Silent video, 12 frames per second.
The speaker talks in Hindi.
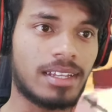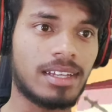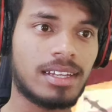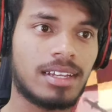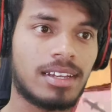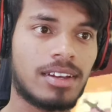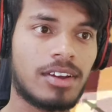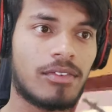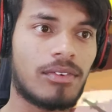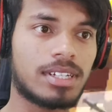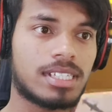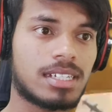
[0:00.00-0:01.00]
है
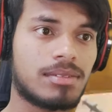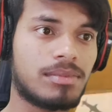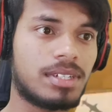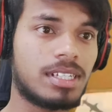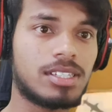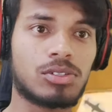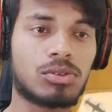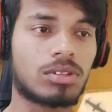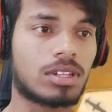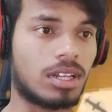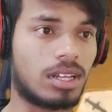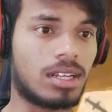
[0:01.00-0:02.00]
फर्स्ट टीम रीच जो
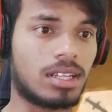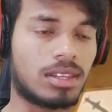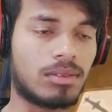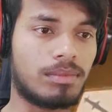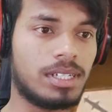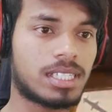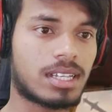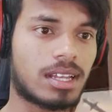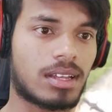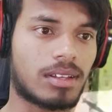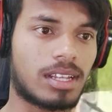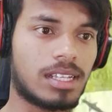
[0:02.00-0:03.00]
बीस
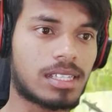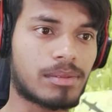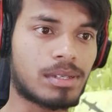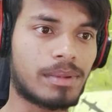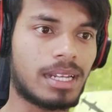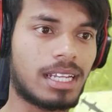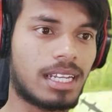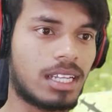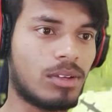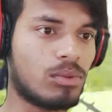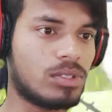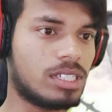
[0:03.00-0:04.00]
किल सबसे पहले
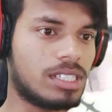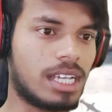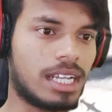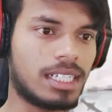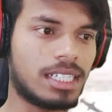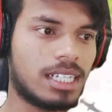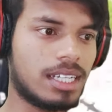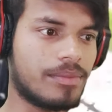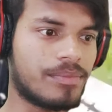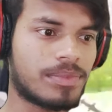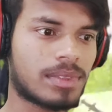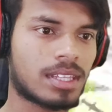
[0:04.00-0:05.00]
करेगी वो जीत जाएगी ठीक है
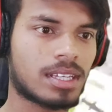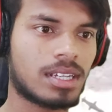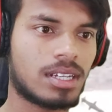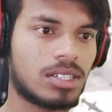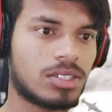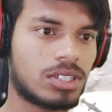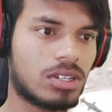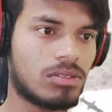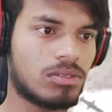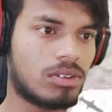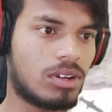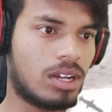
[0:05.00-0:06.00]
चलो
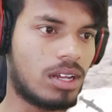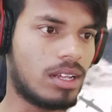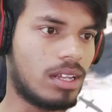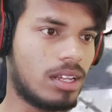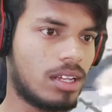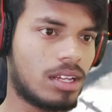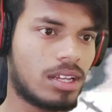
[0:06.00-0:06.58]
कहाँ है